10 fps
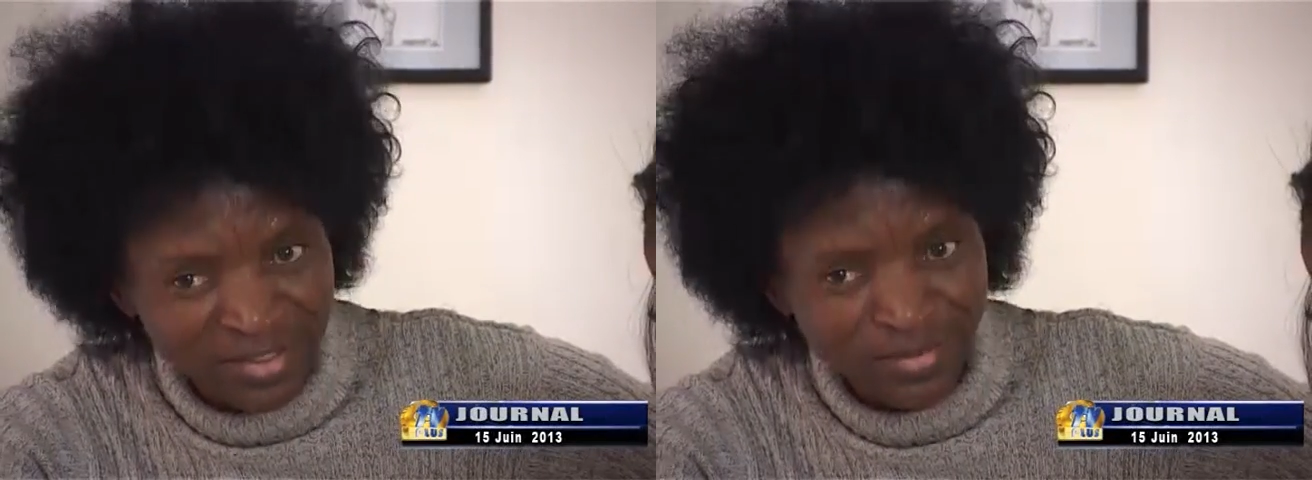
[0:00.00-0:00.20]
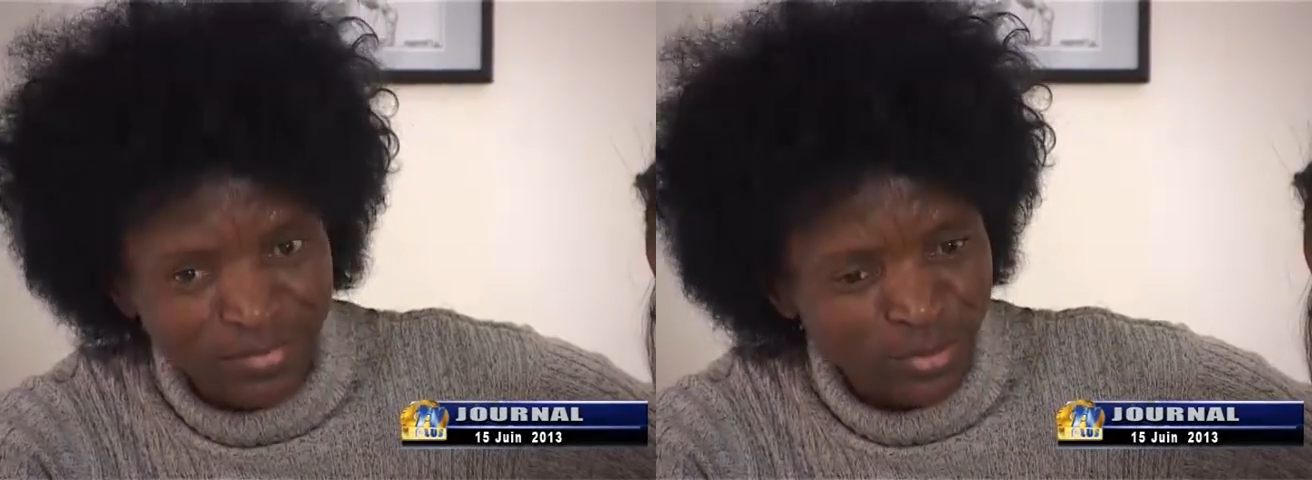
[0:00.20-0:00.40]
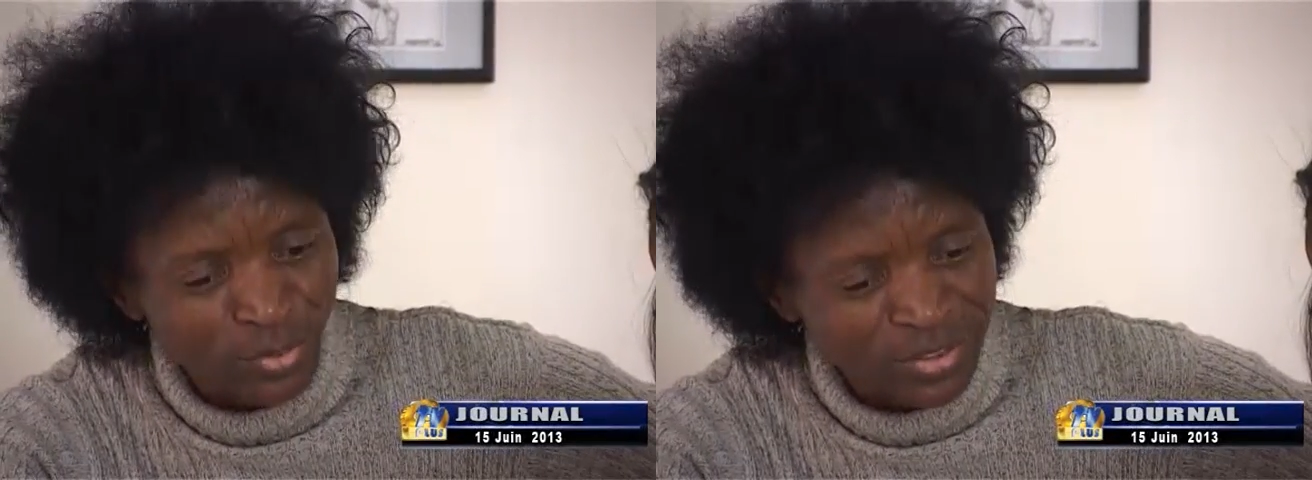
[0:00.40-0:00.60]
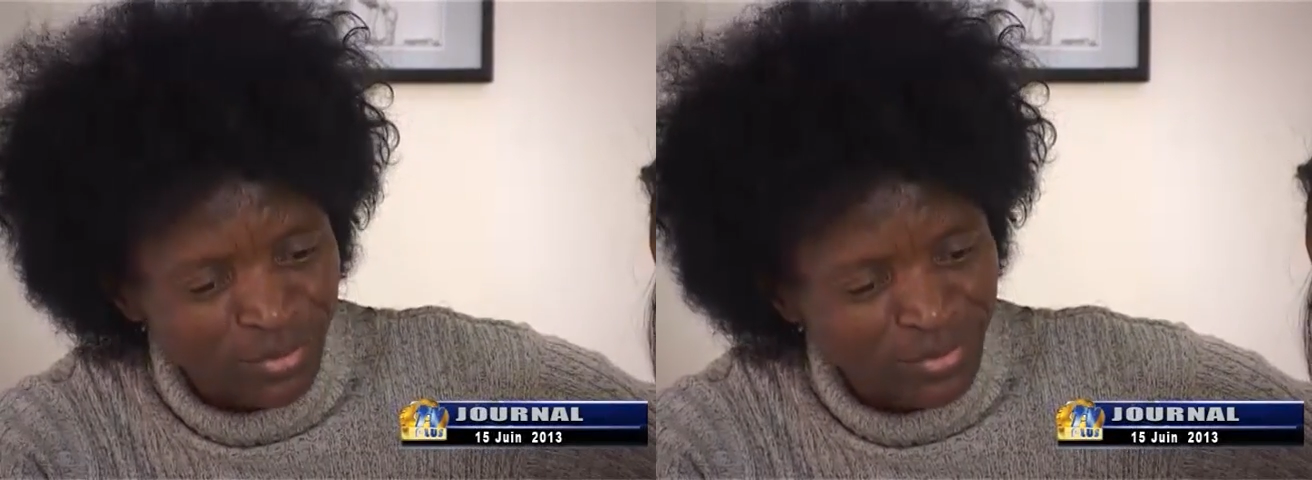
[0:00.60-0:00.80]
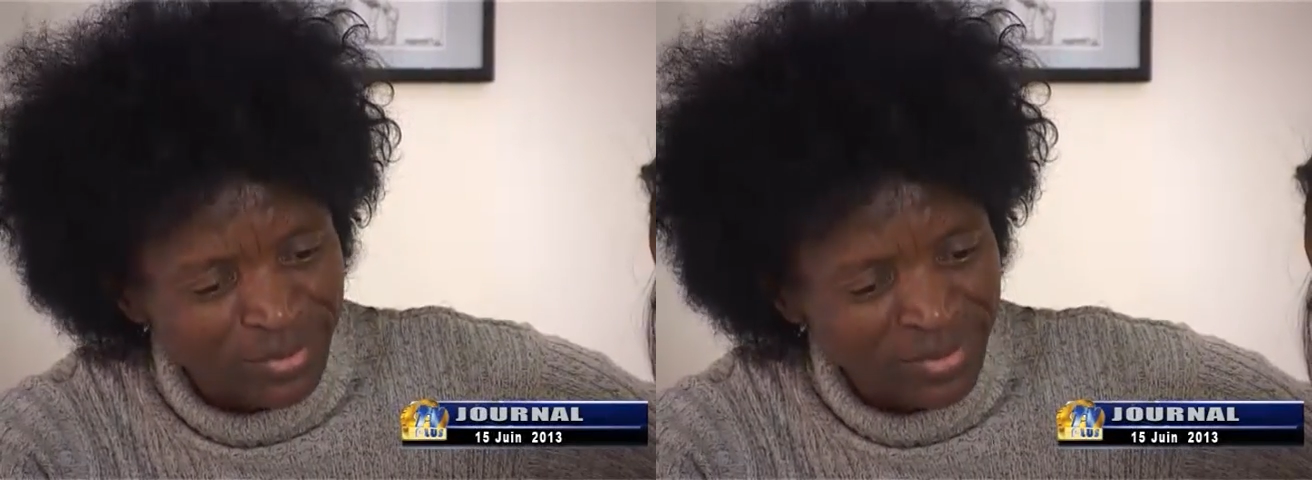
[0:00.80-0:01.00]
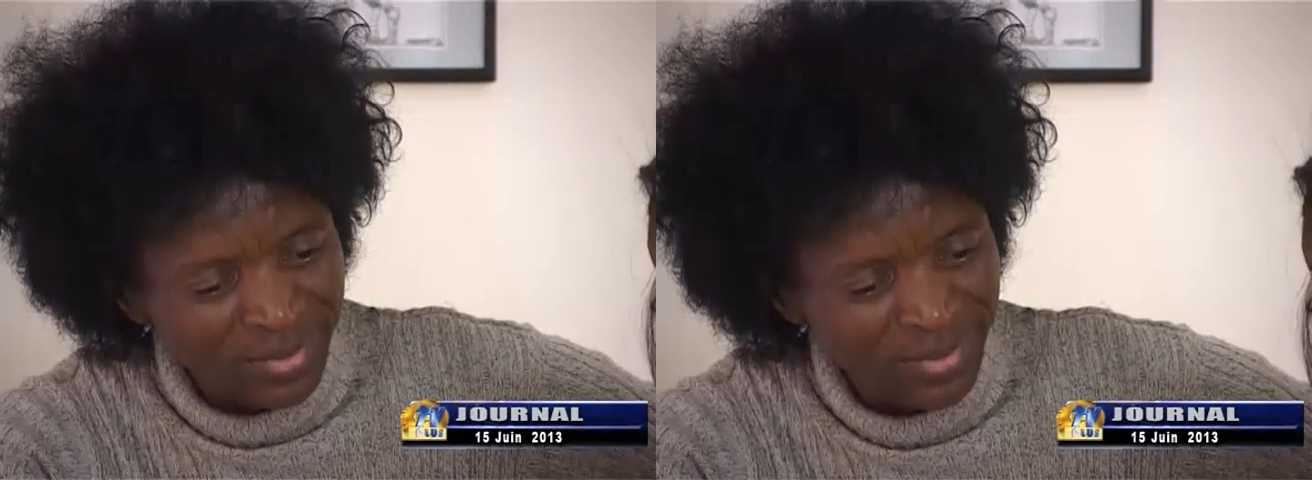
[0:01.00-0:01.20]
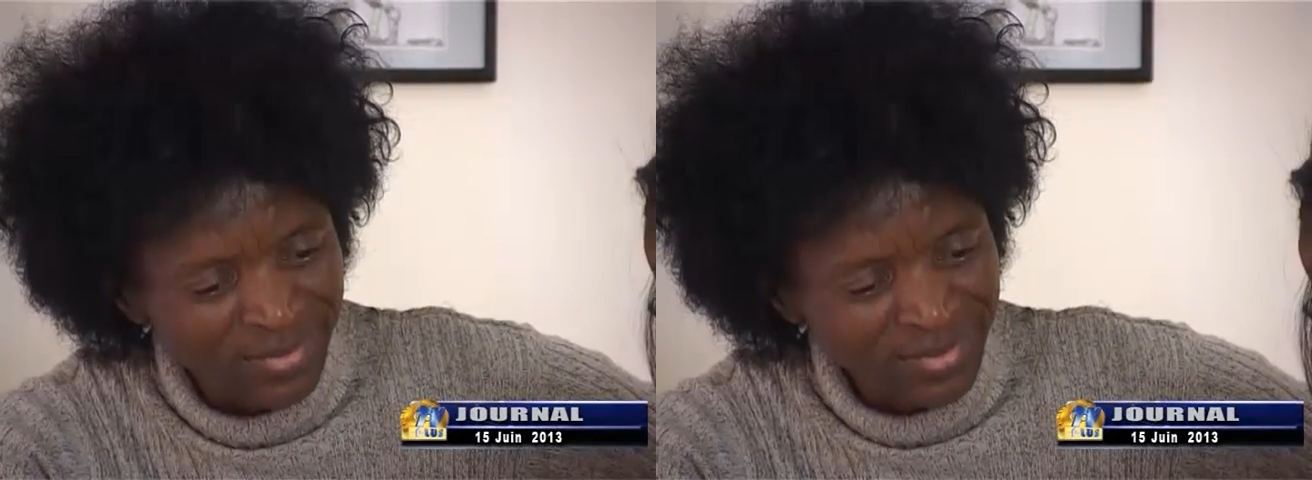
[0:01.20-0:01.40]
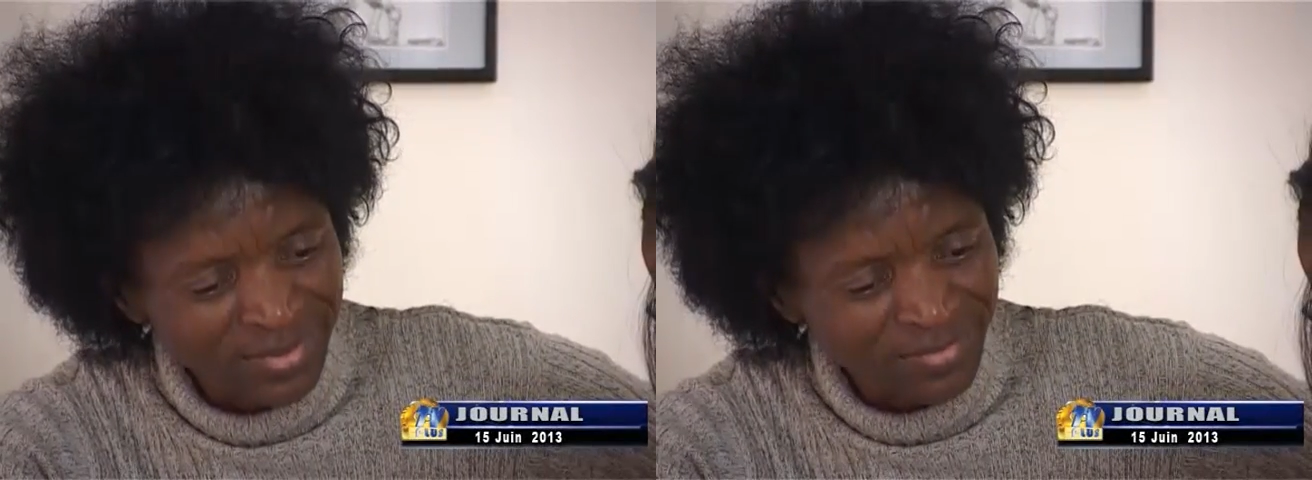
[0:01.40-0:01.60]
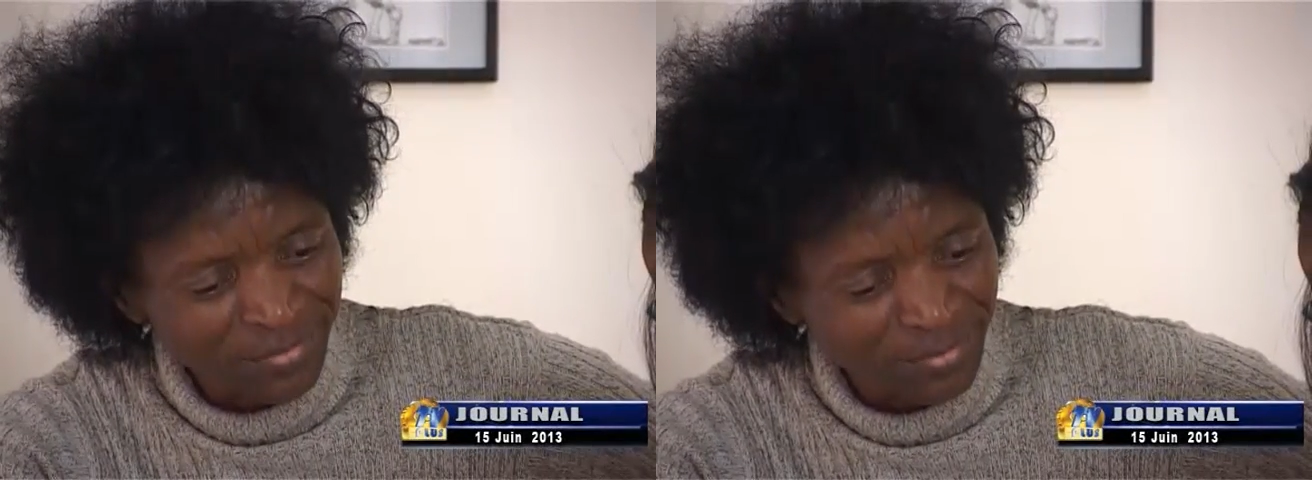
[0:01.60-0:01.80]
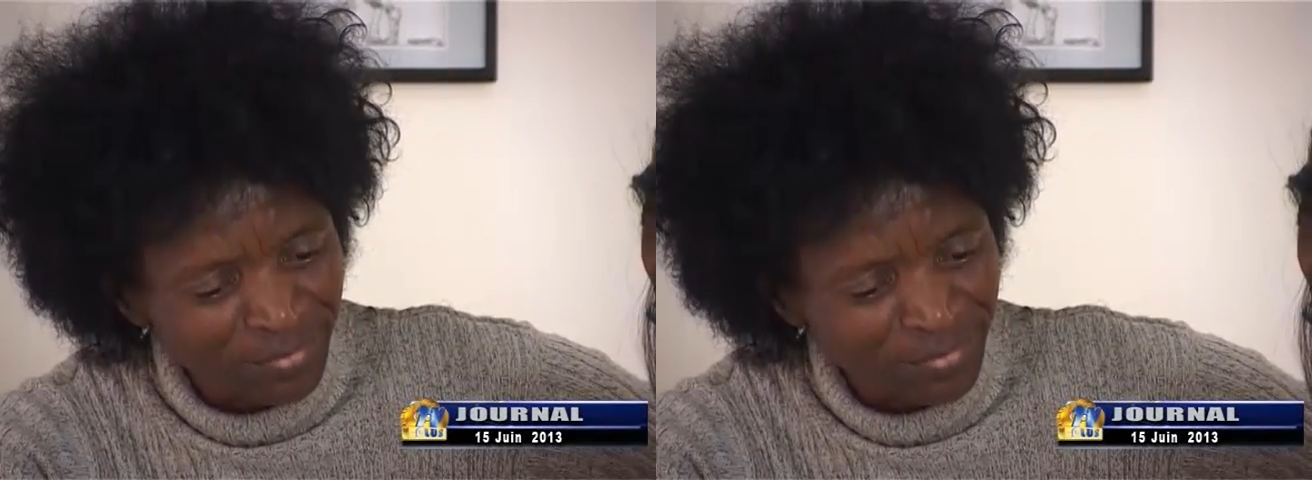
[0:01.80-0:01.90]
d'après un dessinateur,